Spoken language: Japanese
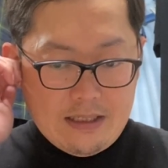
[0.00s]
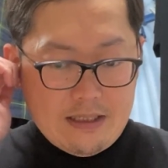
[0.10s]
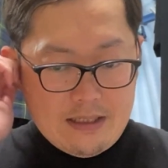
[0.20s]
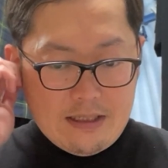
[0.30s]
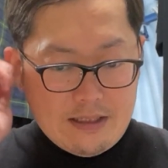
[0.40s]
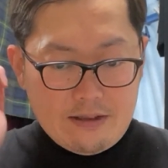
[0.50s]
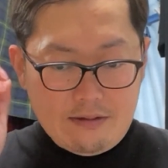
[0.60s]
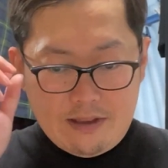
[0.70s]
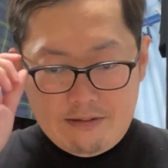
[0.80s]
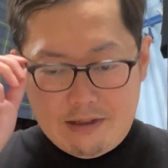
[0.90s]
えー、今
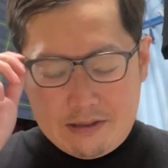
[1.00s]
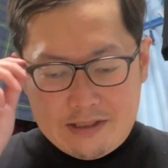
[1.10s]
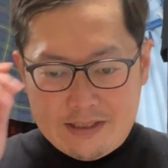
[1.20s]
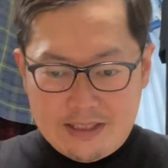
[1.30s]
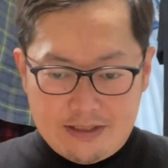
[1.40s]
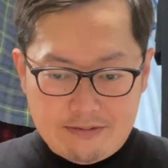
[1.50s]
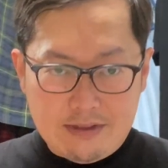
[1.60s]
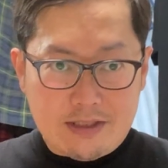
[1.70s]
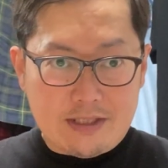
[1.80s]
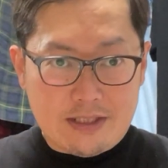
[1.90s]
回のワクチン接種に
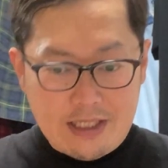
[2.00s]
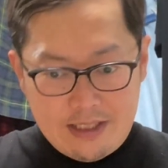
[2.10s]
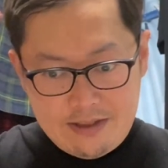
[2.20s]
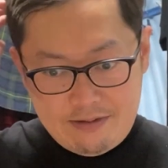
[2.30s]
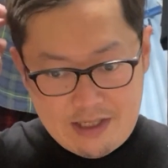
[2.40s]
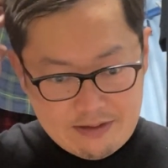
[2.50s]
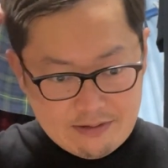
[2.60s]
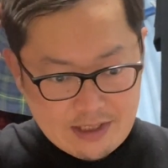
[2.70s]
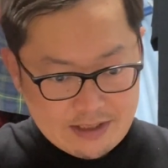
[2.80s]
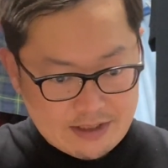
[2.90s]
は事前予約
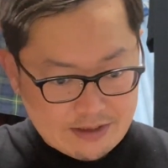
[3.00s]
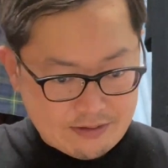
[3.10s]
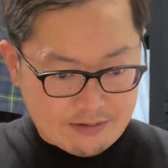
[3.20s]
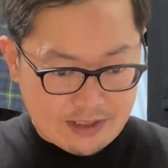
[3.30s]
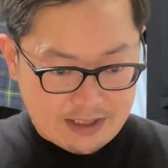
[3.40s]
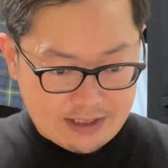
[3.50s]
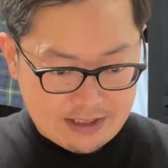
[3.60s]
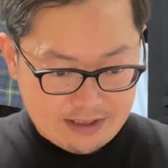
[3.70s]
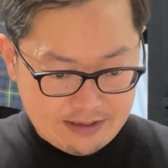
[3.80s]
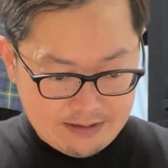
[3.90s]
が必要です。